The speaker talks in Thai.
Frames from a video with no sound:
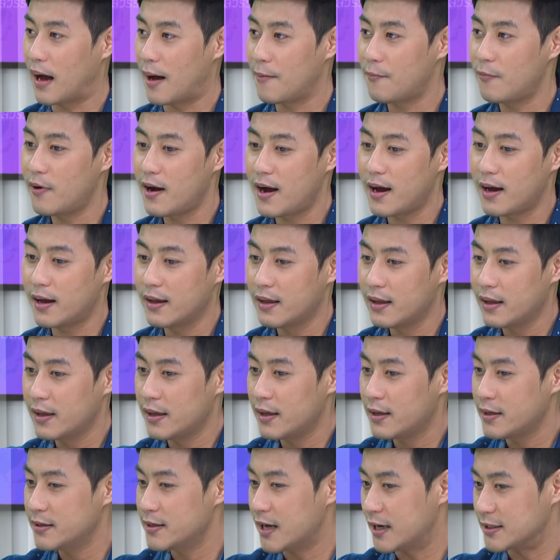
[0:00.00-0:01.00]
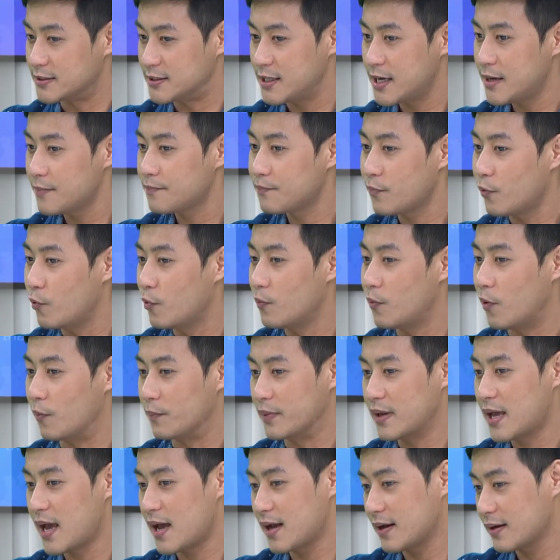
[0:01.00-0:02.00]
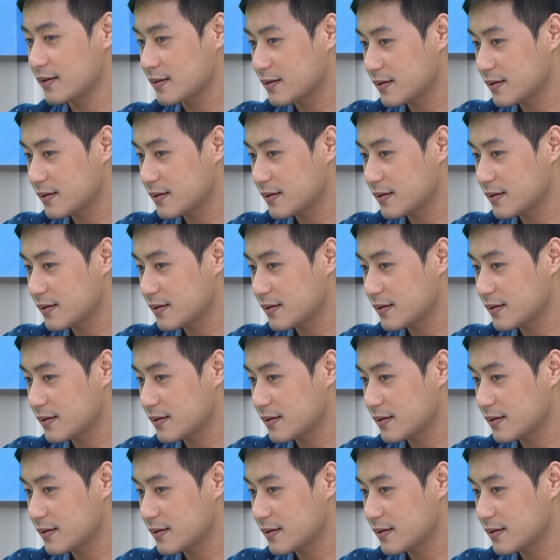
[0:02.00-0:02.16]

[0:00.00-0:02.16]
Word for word: ครับว่าอย่างเช่นปูผมเนี่ย